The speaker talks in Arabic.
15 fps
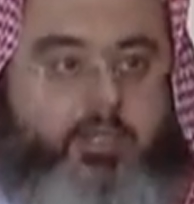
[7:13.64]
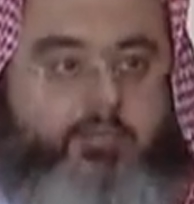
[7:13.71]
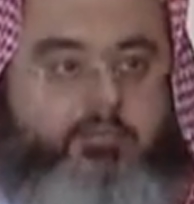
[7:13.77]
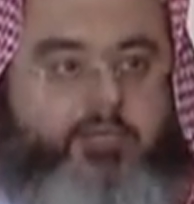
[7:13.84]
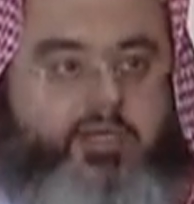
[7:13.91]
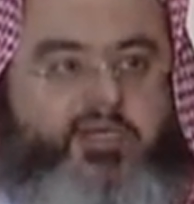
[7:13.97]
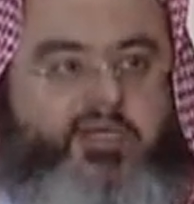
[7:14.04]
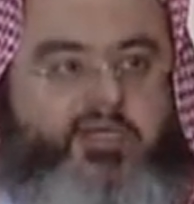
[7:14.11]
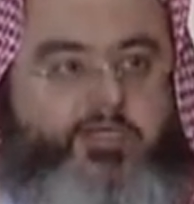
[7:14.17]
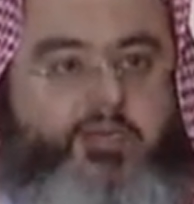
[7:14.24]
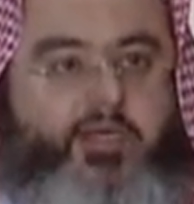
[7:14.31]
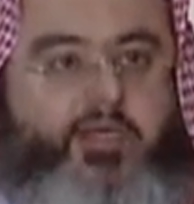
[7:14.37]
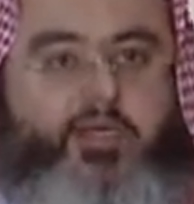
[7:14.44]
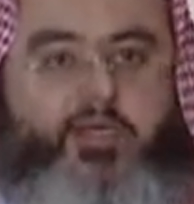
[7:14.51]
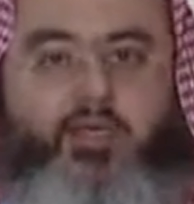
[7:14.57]
تنبجس
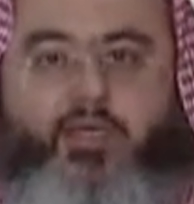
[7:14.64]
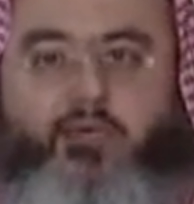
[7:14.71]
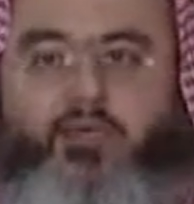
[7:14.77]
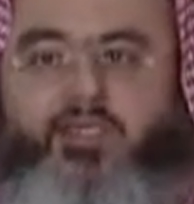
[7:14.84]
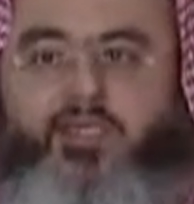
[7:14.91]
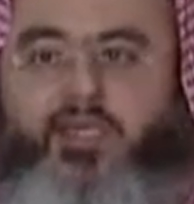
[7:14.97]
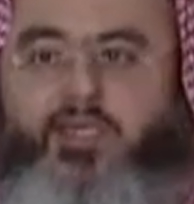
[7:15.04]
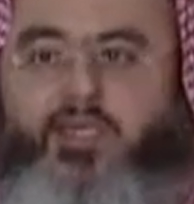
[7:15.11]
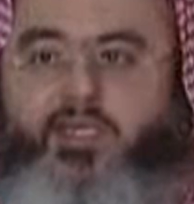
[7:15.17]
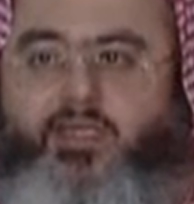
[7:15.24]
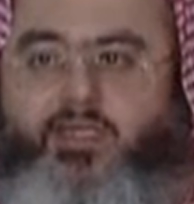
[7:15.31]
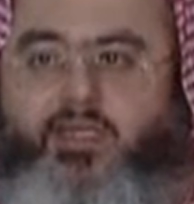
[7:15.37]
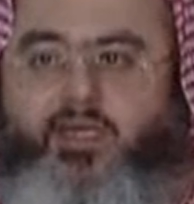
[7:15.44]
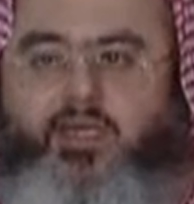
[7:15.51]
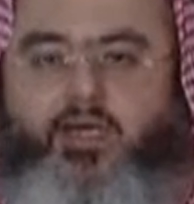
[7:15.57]
بالقيح
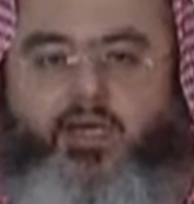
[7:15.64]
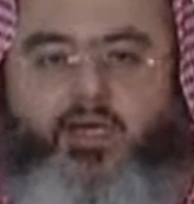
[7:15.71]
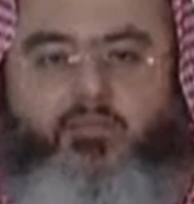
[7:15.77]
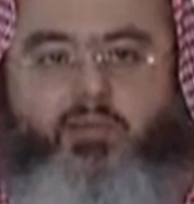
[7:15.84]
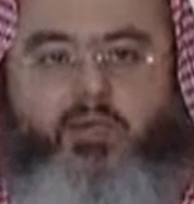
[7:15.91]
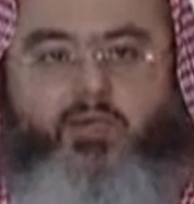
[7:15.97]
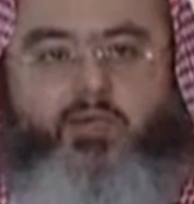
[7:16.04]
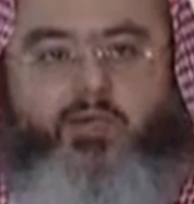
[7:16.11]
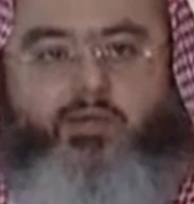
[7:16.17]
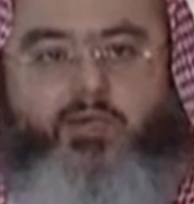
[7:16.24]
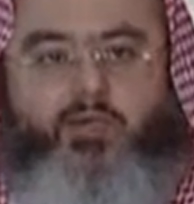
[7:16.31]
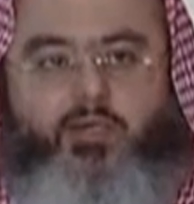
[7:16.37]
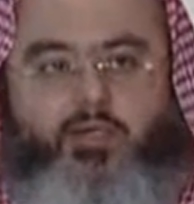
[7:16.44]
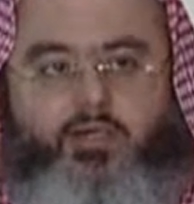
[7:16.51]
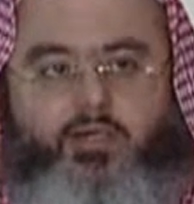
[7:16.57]
والصديد إنها
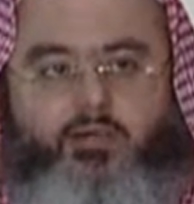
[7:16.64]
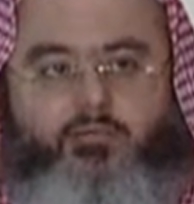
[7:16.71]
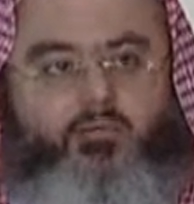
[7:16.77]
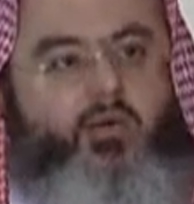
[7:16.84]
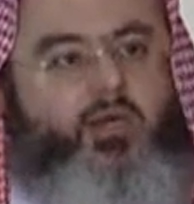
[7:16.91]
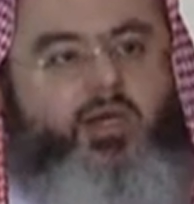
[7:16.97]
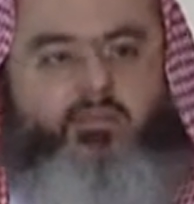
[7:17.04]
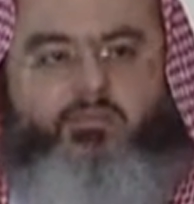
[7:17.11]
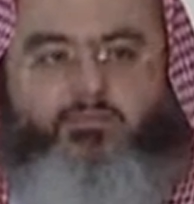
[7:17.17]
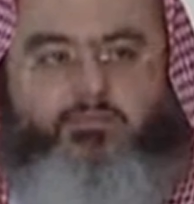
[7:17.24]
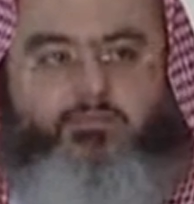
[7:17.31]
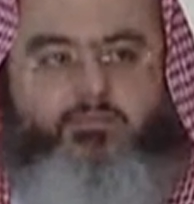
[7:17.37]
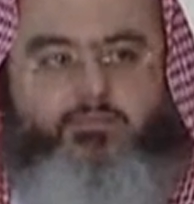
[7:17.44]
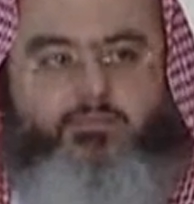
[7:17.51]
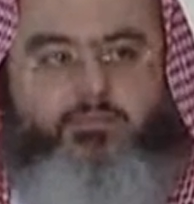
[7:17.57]
منظر مؤلم